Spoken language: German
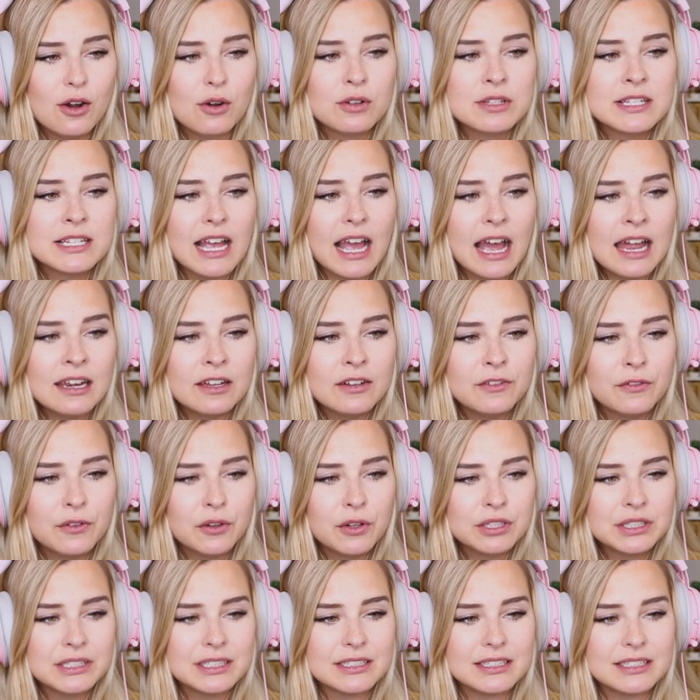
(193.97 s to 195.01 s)
und sie alle
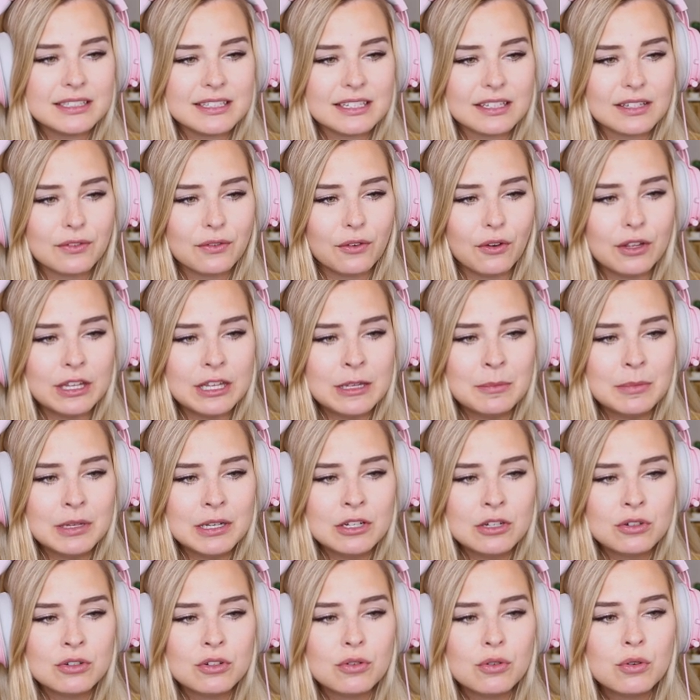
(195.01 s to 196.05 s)
fürchteten sich vor
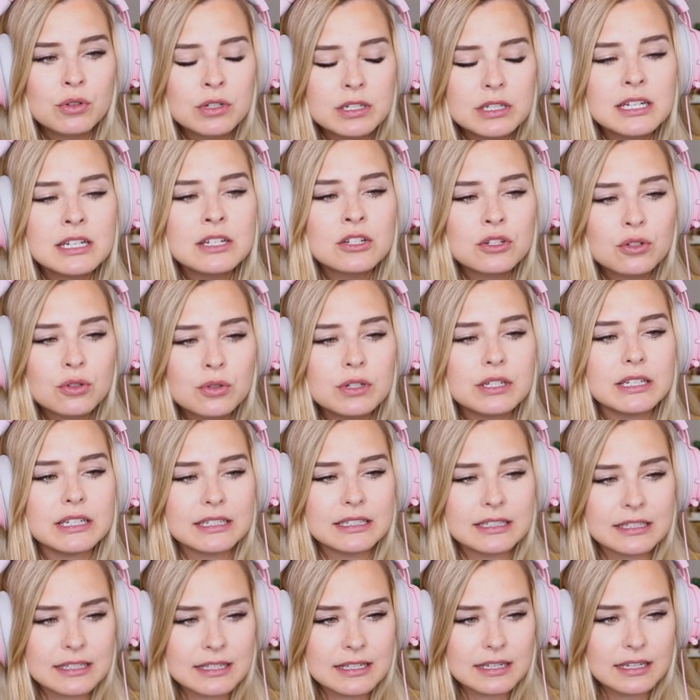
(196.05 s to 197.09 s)
ihm und
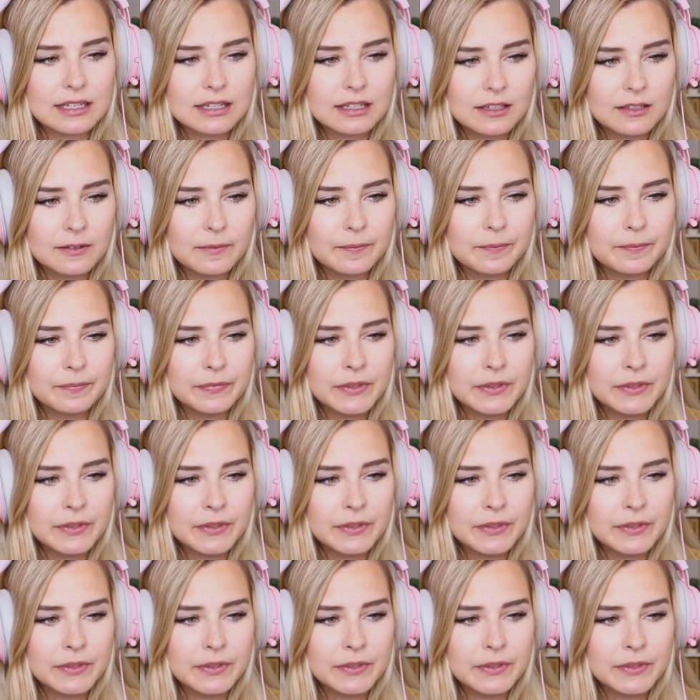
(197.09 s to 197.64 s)
entschuldigten sich.